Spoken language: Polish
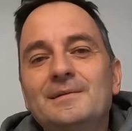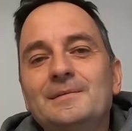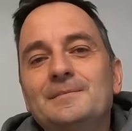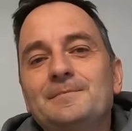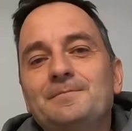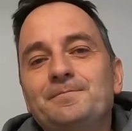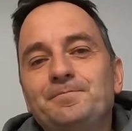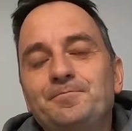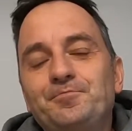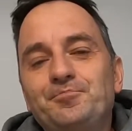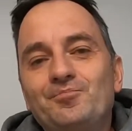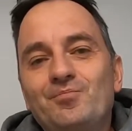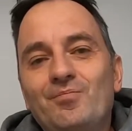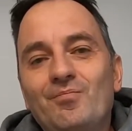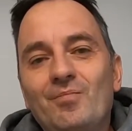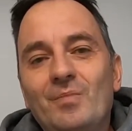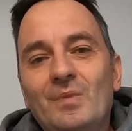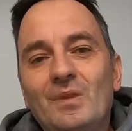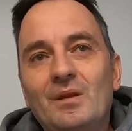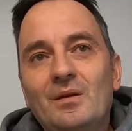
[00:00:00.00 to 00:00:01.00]

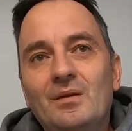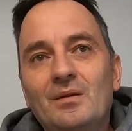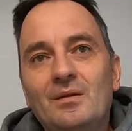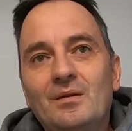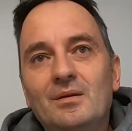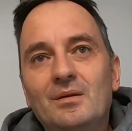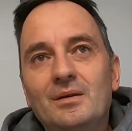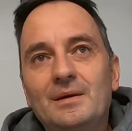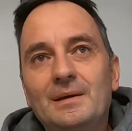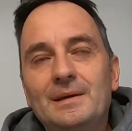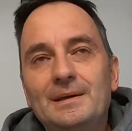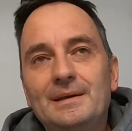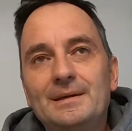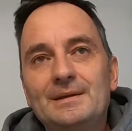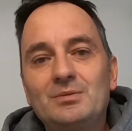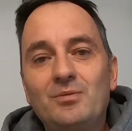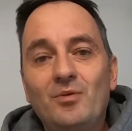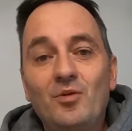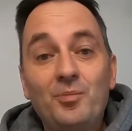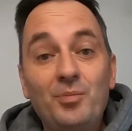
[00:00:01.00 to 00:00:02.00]
Mm,
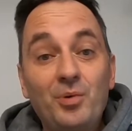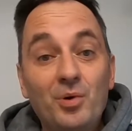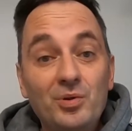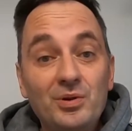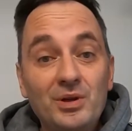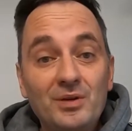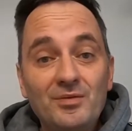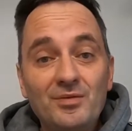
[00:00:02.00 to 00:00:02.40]
słowo porter